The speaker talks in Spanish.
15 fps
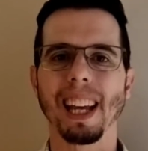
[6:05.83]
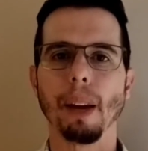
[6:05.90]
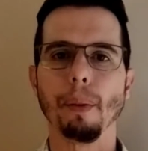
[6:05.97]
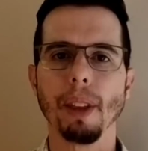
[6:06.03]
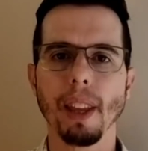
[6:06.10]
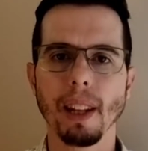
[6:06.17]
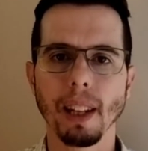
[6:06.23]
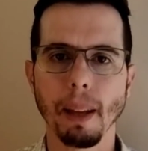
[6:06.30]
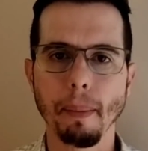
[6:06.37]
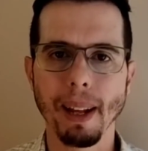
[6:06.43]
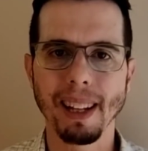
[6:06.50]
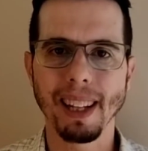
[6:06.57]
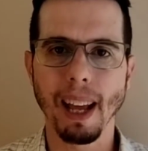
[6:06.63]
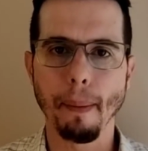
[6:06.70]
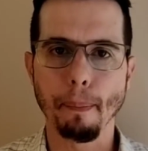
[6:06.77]
que
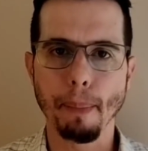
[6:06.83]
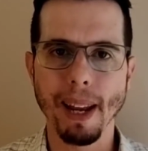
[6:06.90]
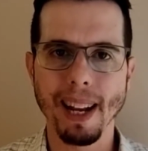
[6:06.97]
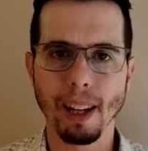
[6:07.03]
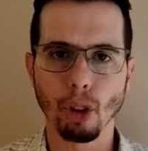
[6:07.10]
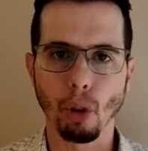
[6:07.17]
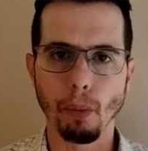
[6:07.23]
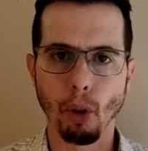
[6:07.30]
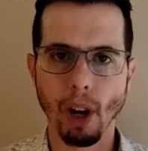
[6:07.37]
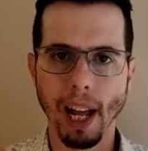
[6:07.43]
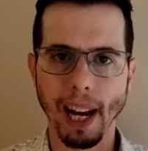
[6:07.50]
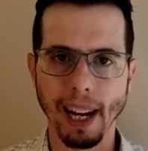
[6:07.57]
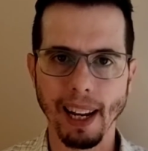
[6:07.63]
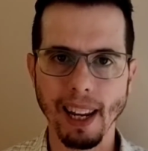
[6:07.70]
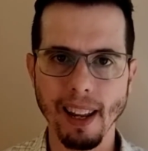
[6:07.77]
evidentemente apenas
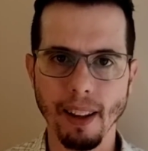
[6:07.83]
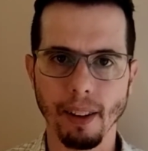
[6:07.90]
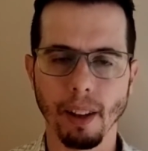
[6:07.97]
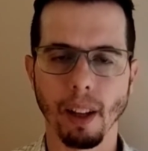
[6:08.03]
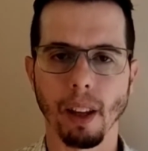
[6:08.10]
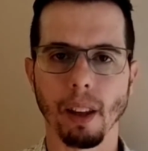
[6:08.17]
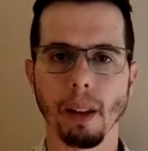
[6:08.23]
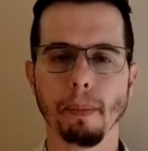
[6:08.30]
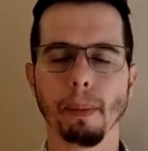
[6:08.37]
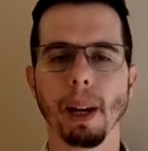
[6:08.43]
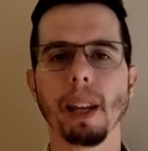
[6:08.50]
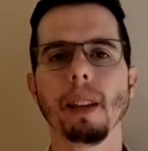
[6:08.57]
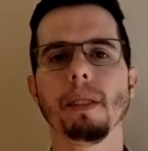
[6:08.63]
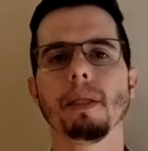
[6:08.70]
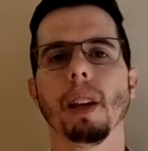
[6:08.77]
tomó las riendas del
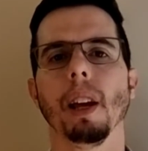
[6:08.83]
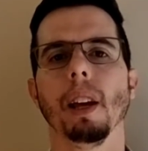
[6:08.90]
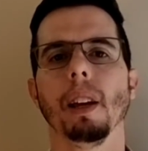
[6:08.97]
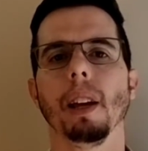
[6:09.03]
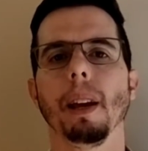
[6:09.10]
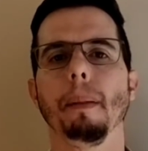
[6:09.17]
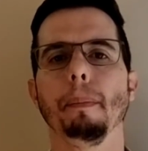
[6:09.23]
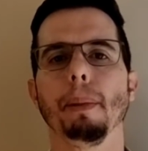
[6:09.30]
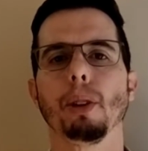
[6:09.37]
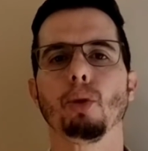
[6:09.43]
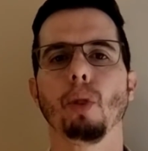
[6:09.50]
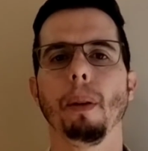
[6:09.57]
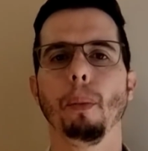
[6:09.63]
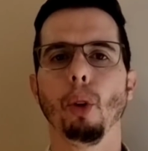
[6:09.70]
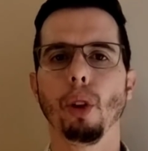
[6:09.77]
país,
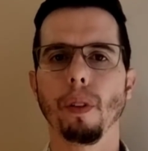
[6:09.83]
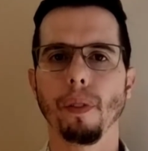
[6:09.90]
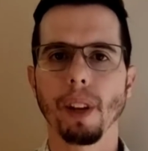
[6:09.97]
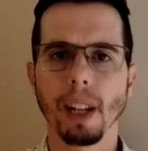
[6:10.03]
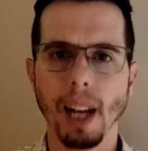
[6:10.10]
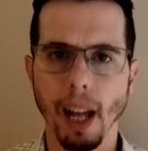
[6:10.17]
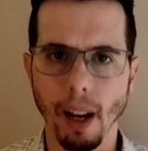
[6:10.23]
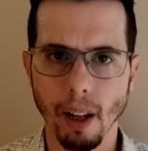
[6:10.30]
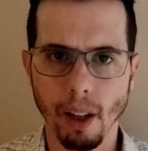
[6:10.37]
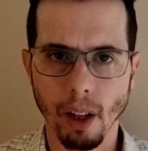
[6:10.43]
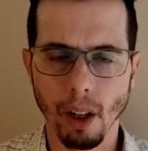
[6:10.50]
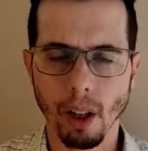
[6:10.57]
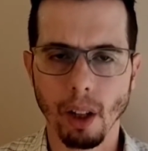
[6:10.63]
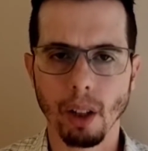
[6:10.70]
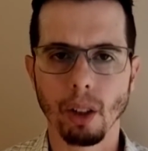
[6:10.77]
empezó a modificar
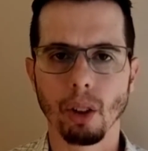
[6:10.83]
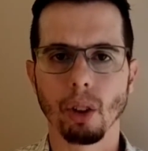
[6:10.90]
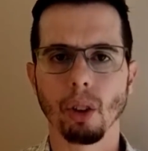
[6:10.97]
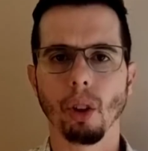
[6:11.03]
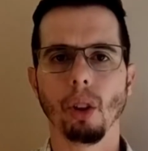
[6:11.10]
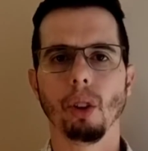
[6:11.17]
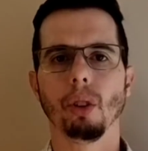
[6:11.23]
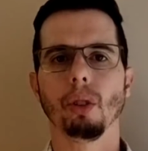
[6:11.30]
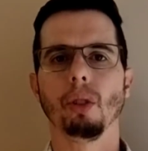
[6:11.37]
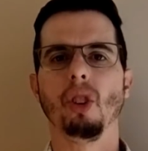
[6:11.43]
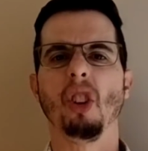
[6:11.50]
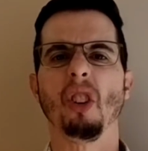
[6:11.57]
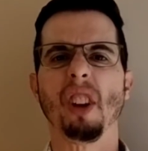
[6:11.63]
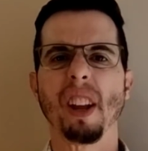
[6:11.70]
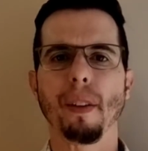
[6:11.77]

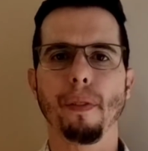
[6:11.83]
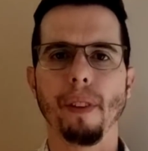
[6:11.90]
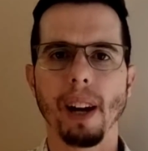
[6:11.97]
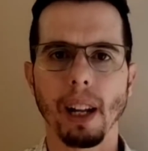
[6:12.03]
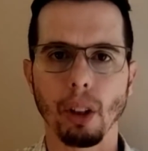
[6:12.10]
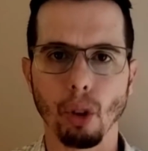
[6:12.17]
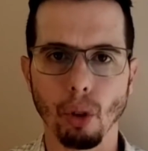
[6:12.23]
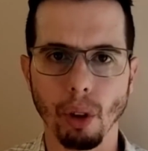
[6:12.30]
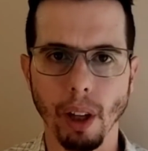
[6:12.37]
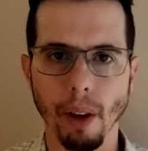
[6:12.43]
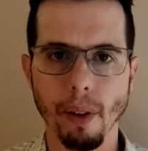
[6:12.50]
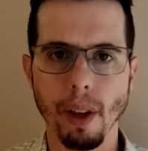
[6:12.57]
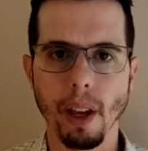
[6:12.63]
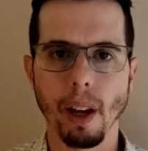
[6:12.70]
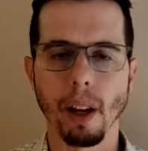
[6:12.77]
todo lo nefasto
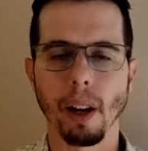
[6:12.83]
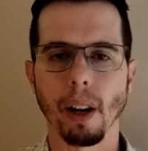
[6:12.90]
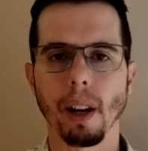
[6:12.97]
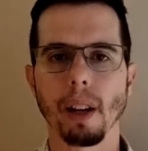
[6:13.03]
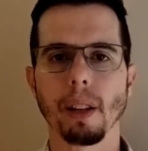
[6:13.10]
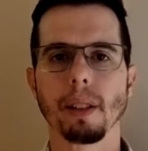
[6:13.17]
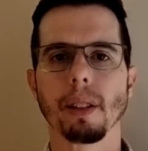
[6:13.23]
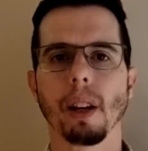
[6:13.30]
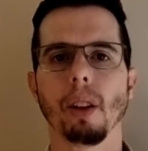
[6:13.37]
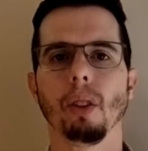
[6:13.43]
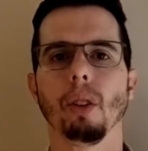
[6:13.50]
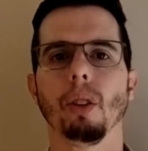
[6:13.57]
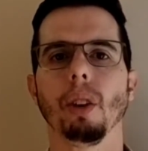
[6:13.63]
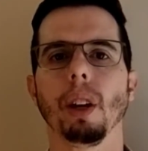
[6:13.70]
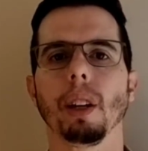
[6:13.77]
que había
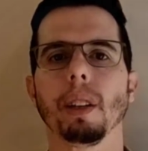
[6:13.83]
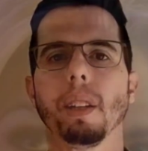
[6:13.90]
realizado